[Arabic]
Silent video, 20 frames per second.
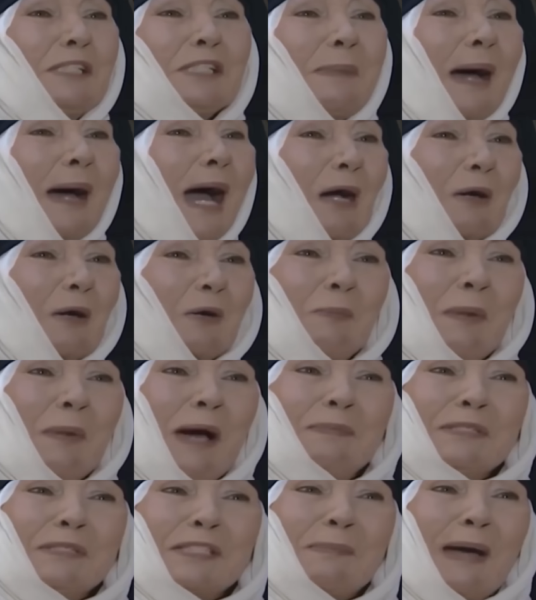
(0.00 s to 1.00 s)
بسمعك
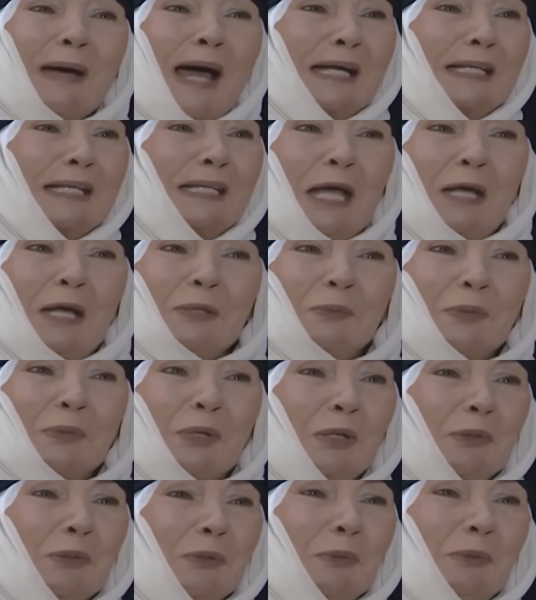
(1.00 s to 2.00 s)
وما بسمعك يا
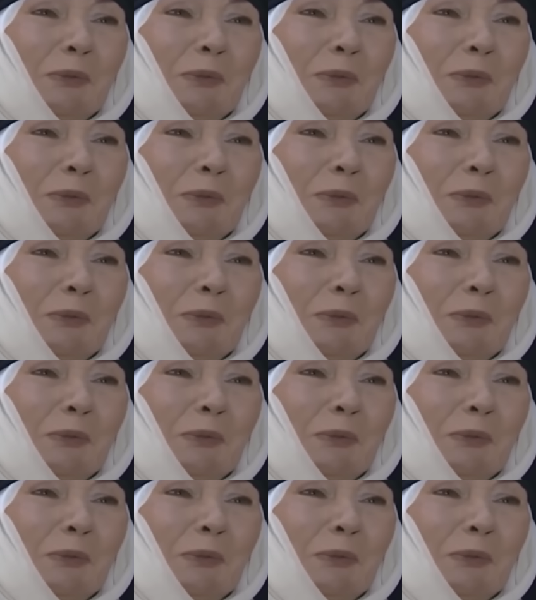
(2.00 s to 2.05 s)
نور